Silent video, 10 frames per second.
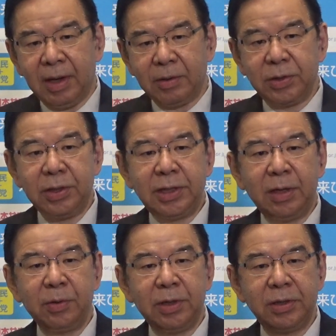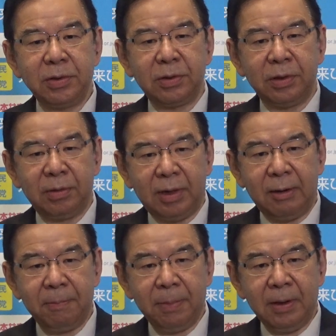あの推薦の基準というのは
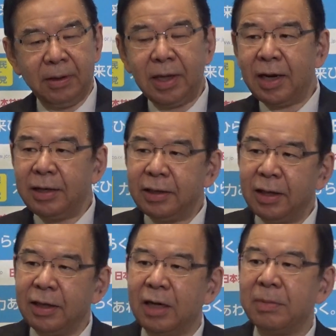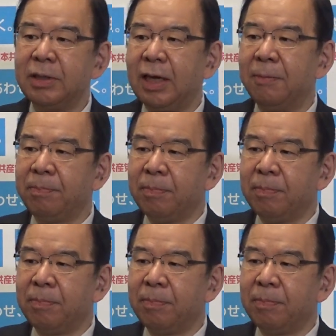ただ一点でありまして